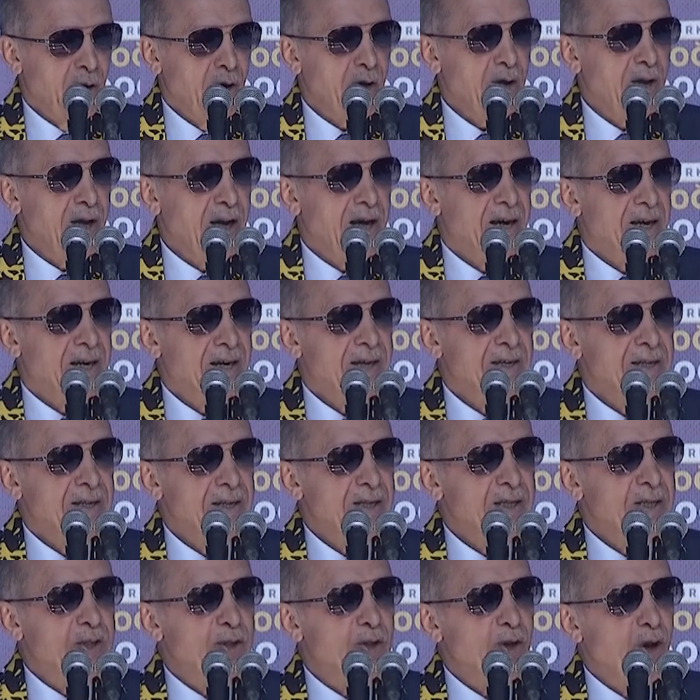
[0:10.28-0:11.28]
Diyor ya
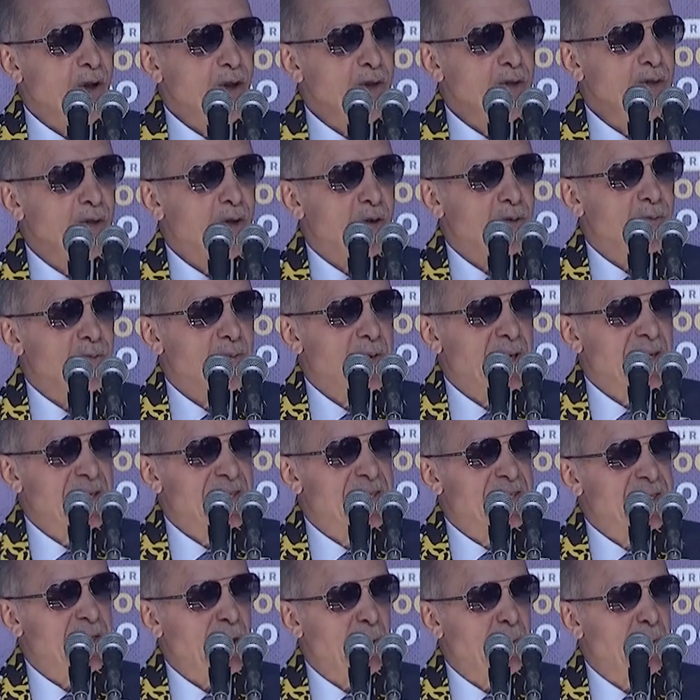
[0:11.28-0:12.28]
işte 14
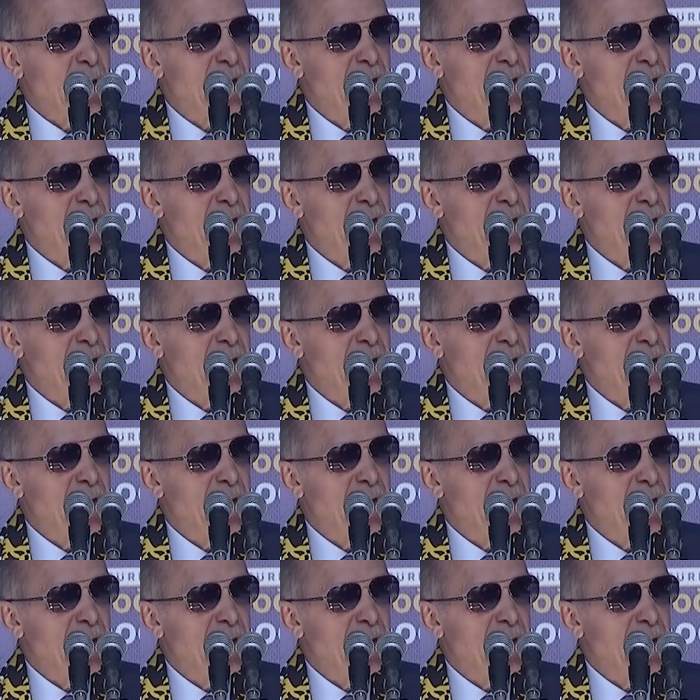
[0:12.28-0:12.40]
Mayıs